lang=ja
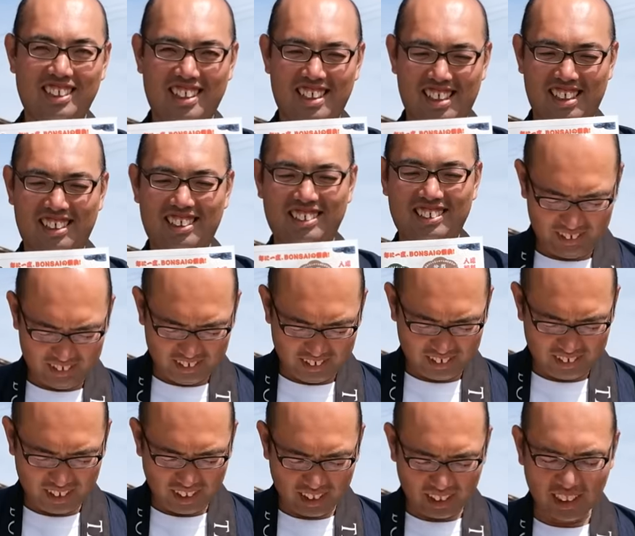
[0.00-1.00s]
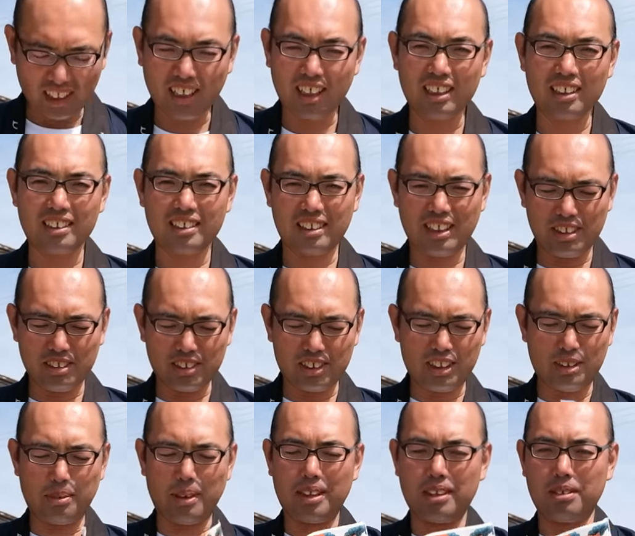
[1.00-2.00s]
はい、はい、なかなか楽しい
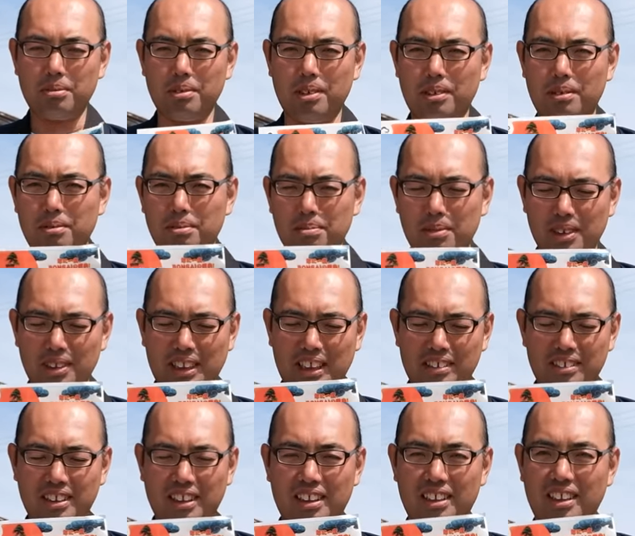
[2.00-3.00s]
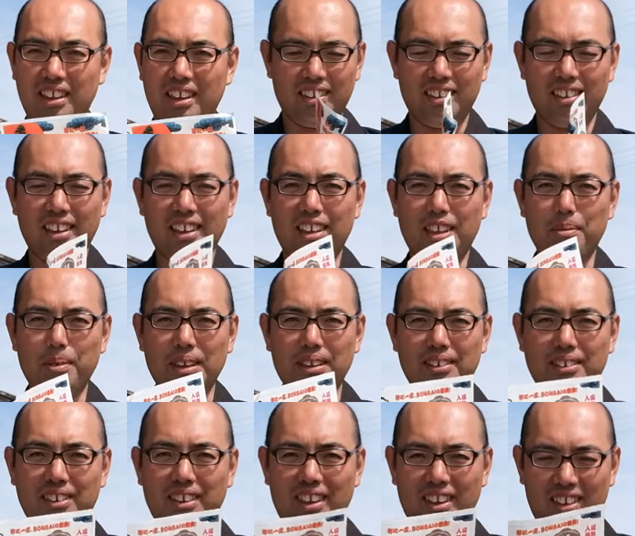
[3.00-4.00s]
イベントも盛りだくさんでやってます
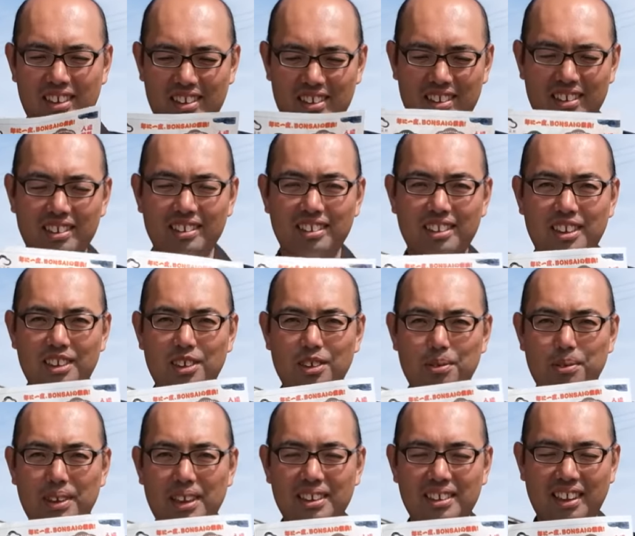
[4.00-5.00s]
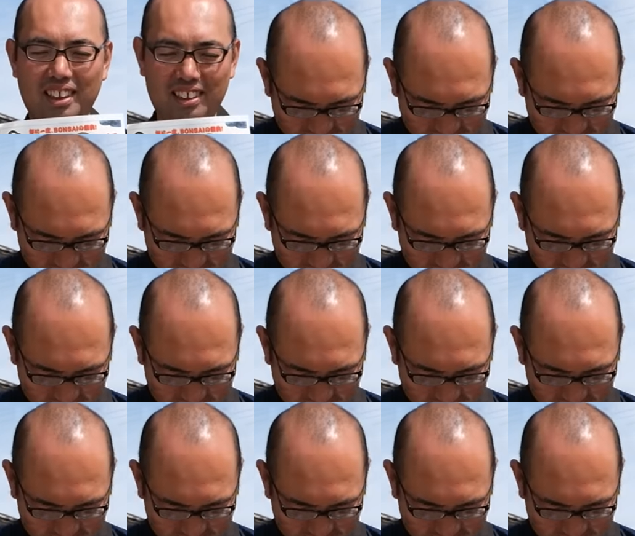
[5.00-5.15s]
んで、ぜひとも皆さ